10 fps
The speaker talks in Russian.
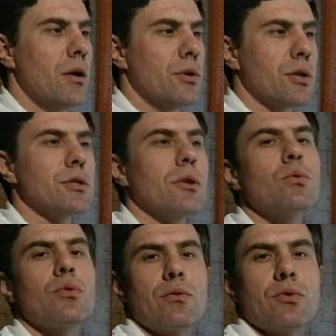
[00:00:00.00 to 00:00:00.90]
Это
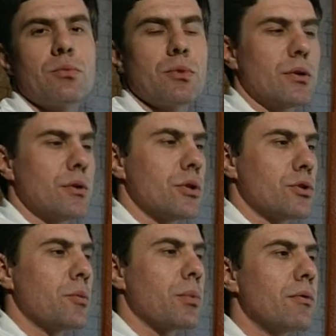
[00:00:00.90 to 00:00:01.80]
основное, в общем-то,
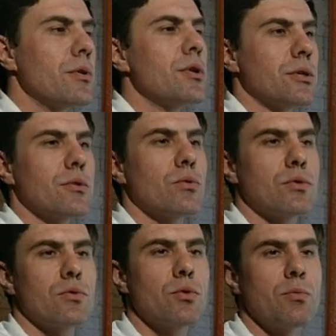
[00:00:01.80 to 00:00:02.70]
наше направление, основное
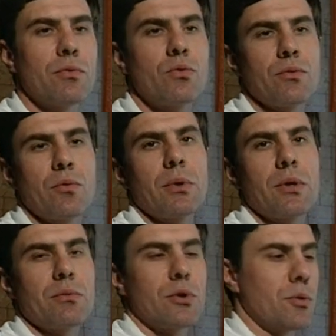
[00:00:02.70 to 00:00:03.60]
звено. Мы в год
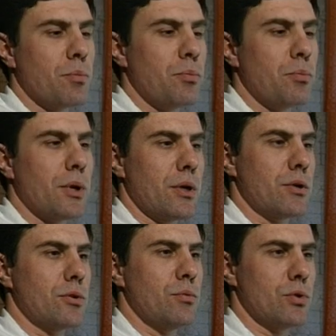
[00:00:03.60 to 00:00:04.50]
выполняем где-то
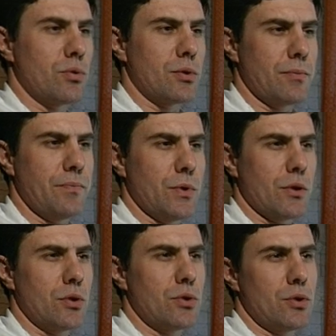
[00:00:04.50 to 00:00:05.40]
порядка 700
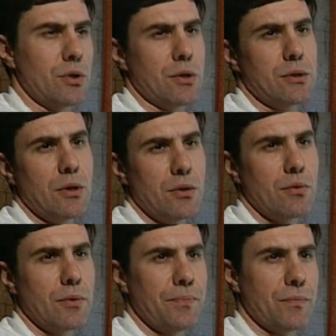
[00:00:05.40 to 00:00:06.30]
диагностических
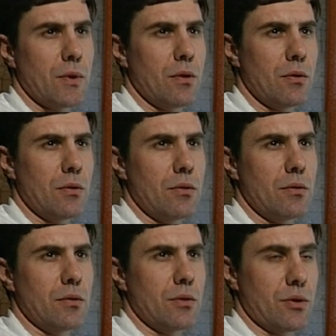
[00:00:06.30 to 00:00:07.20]
исследований
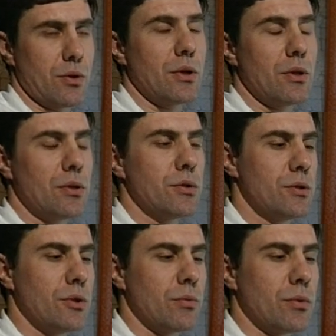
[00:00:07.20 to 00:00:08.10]
э, артериальной
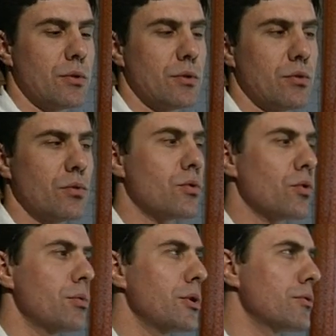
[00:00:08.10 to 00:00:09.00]
системы. Но
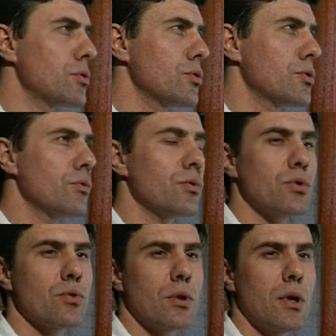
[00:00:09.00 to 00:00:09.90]
кроме этого существует еще,